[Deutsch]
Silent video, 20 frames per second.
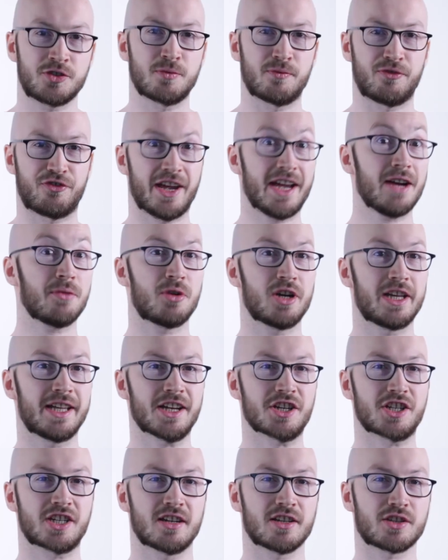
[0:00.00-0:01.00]
zum
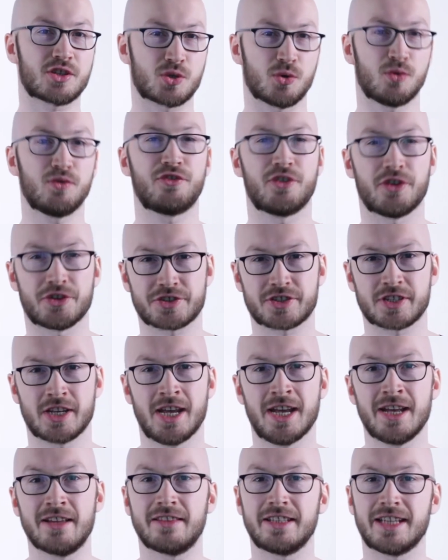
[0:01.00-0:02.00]
Firewall-Hersteller Sophos.
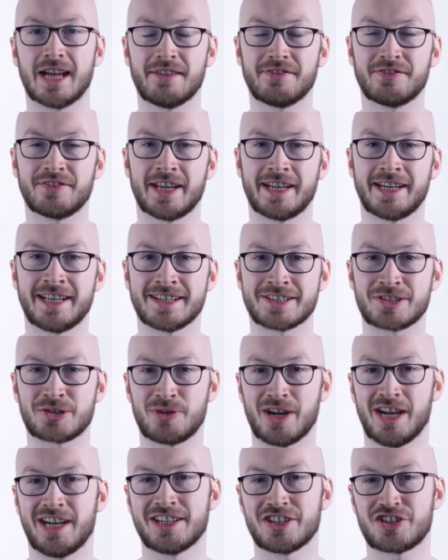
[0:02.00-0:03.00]
Die hatten eine
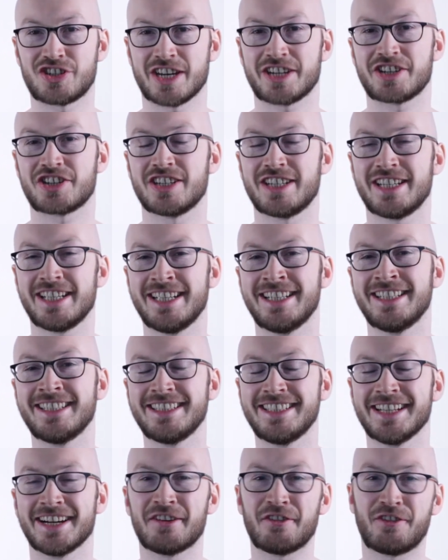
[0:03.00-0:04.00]
SQL-Injection in
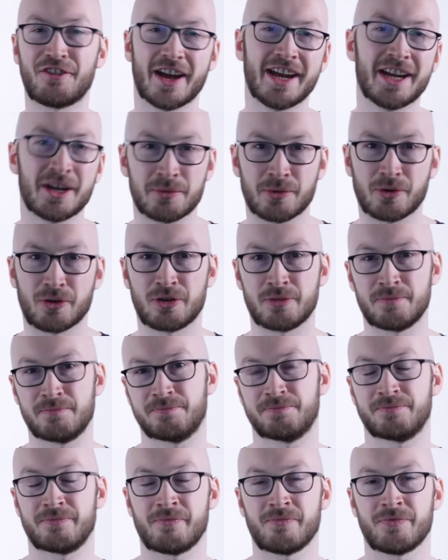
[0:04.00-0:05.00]
ihrer Firewall.
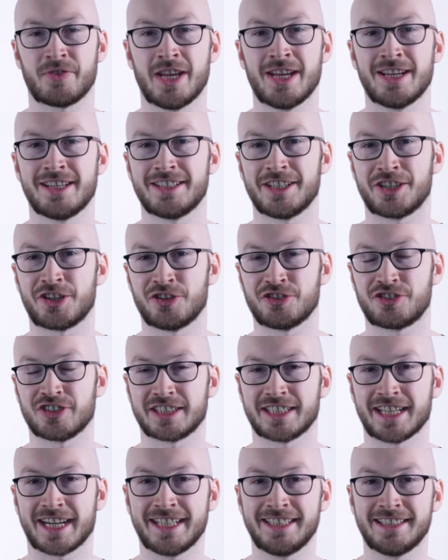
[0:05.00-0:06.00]
Ihr könnt
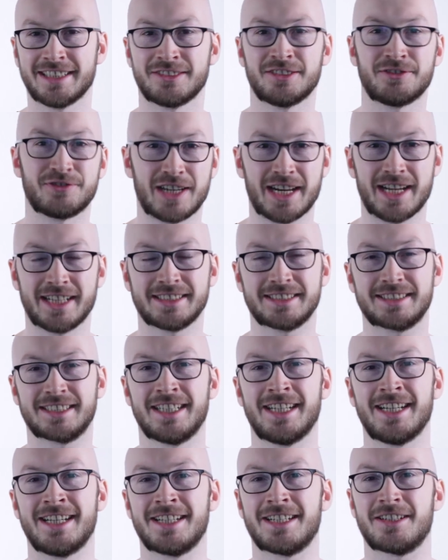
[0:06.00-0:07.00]
euch erinnern vielleicht,
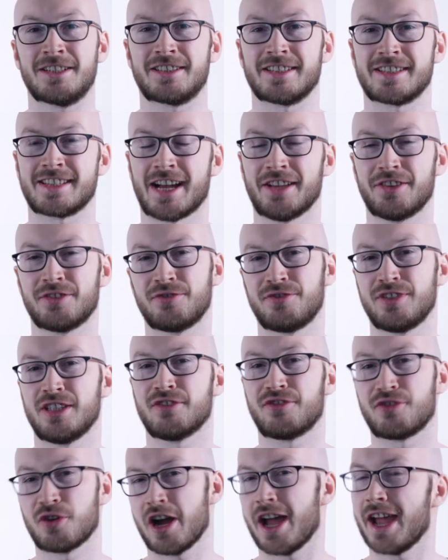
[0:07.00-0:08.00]
das hatten wir
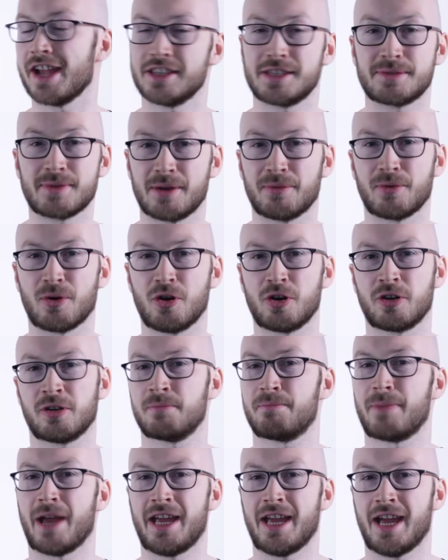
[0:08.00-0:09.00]
vor ein, zwei
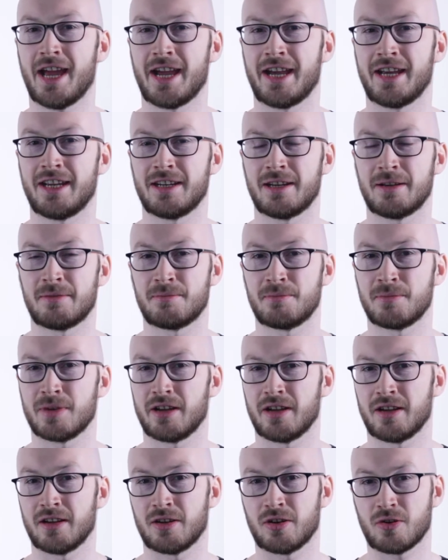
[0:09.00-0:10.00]
Wochen bei einem äh,
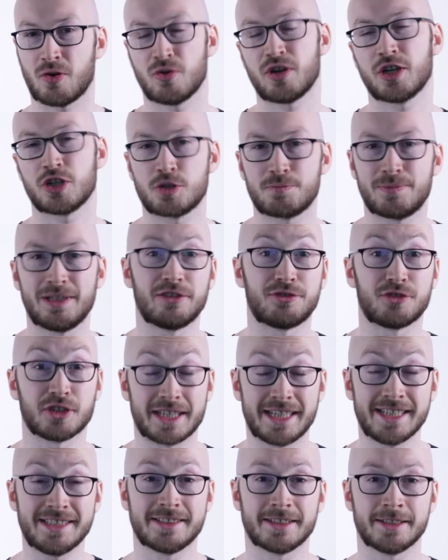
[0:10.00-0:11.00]
Online-Spiel für
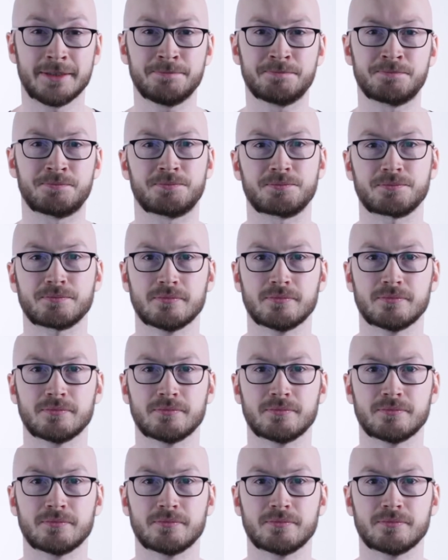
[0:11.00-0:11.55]
Kinder